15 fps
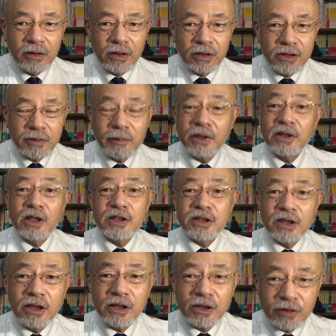一番大事
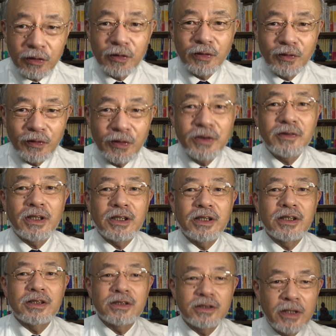なんだぞと、こういうわけ
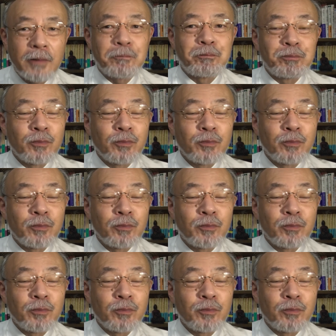ですね。